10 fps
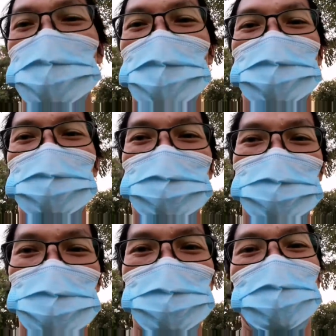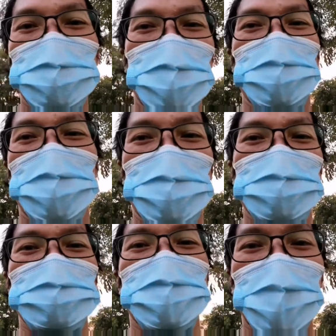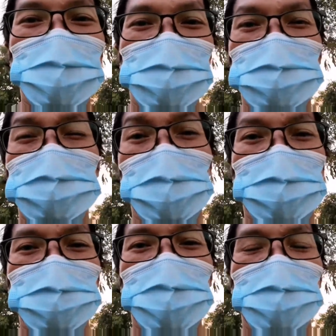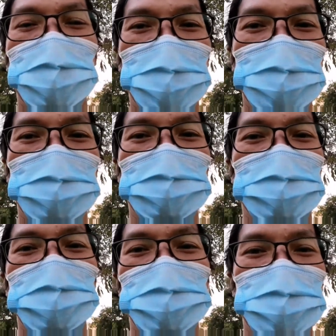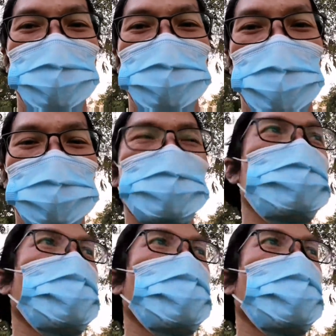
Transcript: natin yung isang problema dahil yung isang problema ay hindi malulutas kung